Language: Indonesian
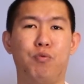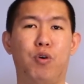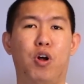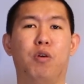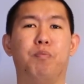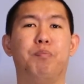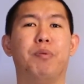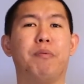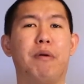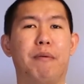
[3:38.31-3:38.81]

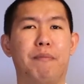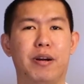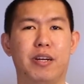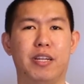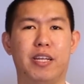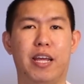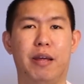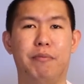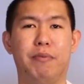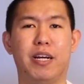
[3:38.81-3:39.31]
walaupun memang
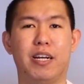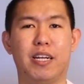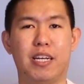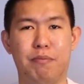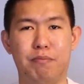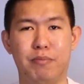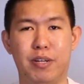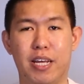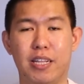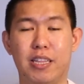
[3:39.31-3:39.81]
di game
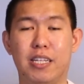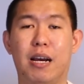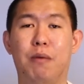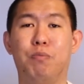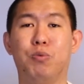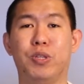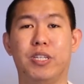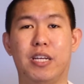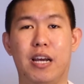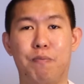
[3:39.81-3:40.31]
keenam dia
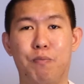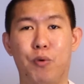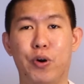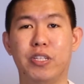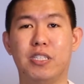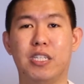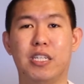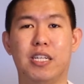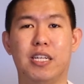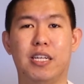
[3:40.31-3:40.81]
33
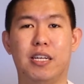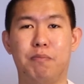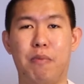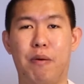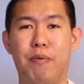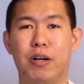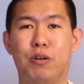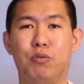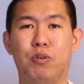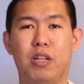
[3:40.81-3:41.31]
poin sih di
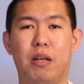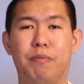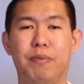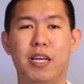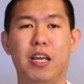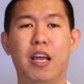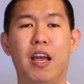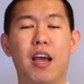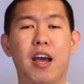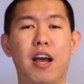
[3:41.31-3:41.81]
babak kedua.
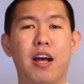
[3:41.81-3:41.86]
Tapi